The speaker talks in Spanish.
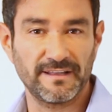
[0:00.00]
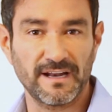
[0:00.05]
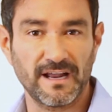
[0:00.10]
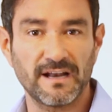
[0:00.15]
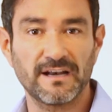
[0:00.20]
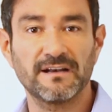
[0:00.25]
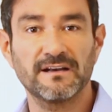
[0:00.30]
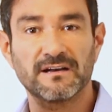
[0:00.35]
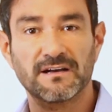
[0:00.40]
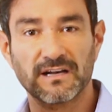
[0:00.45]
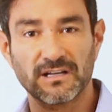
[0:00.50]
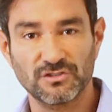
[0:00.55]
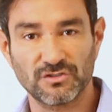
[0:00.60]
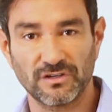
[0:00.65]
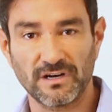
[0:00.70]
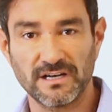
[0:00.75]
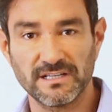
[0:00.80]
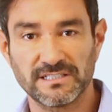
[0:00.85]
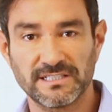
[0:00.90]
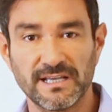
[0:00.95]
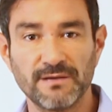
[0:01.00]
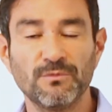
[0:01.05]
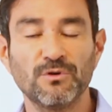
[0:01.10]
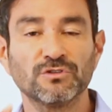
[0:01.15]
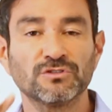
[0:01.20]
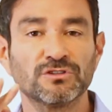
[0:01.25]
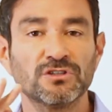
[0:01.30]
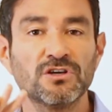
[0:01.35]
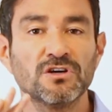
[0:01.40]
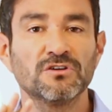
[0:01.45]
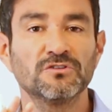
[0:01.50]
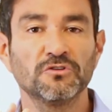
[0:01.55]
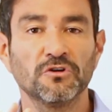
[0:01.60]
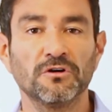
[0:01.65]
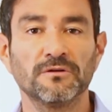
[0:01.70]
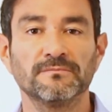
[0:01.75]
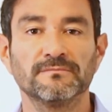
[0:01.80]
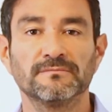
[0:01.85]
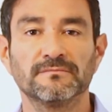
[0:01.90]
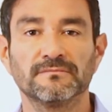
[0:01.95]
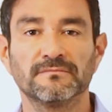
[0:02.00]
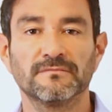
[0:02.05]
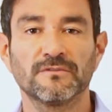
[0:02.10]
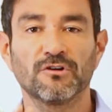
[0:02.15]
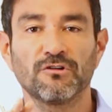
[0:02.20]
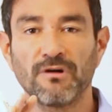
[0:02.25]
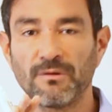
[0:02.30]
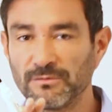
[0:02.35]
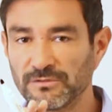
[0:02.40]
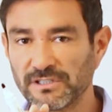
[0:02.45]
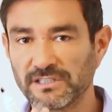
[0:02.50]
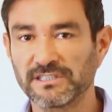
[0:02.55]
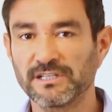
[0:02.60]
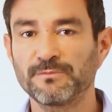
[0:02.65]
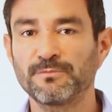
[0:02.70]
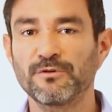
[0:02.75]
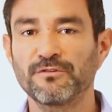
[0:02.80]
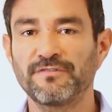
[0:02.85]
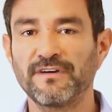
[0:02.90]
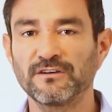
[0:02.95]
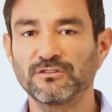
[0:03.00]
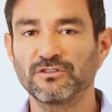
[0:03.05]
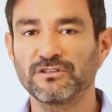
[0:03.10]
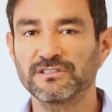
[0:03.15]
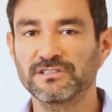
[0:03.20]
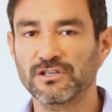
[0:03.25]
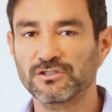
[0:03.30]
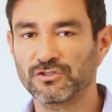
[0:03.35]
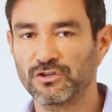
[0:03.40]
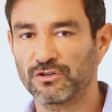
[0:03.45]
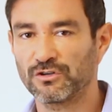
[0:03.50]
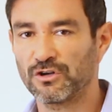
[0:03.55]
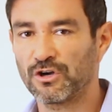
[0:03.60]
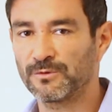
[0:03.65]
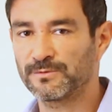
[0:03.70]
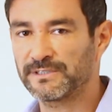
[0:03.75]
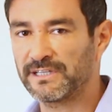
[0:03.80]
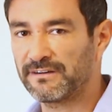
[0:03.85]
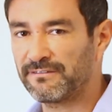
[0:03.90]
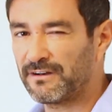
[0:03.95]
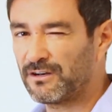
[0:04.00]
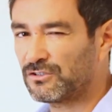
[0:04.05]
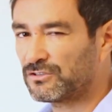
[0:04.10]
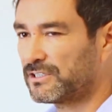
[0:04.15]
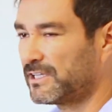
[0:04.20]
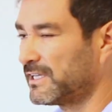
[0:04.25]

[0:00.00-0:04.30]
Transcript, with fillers: dirán, racionalicemos. No, lo vamos a hacer por factorización. Observen lo